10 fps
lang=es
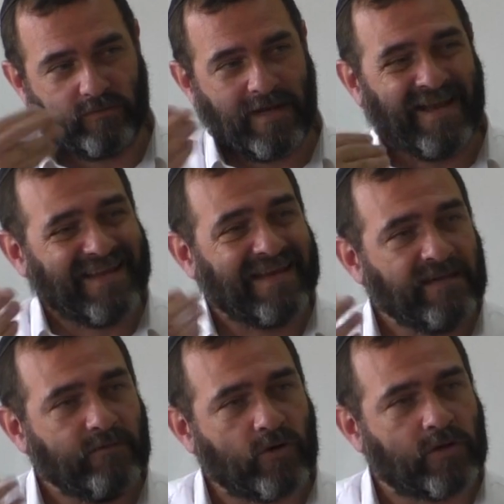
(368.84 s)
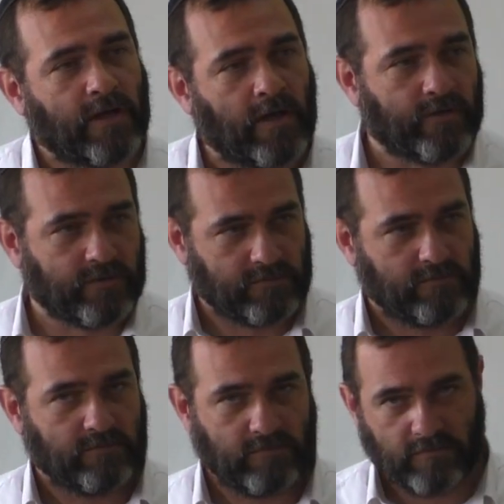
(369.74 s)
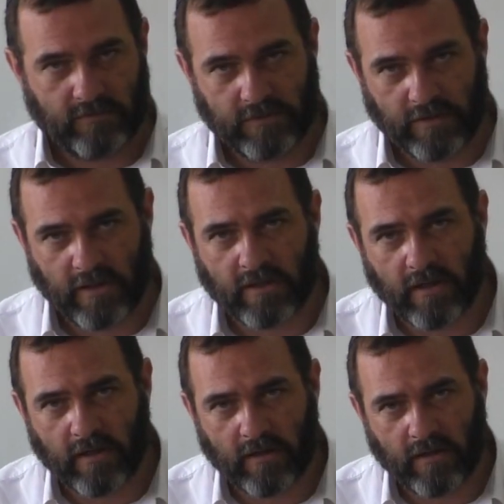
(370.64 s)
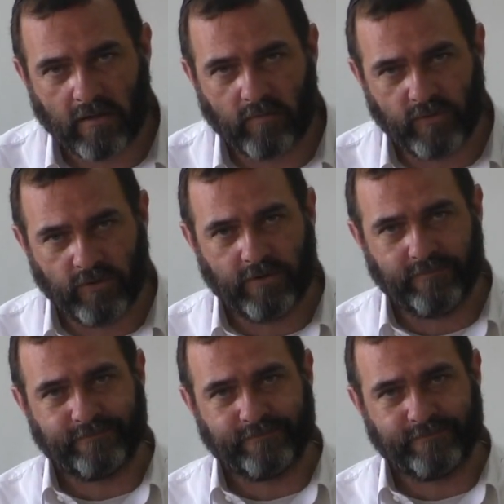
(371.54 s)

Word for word: el equilibrio no está claro. ¿Se entiende el punto?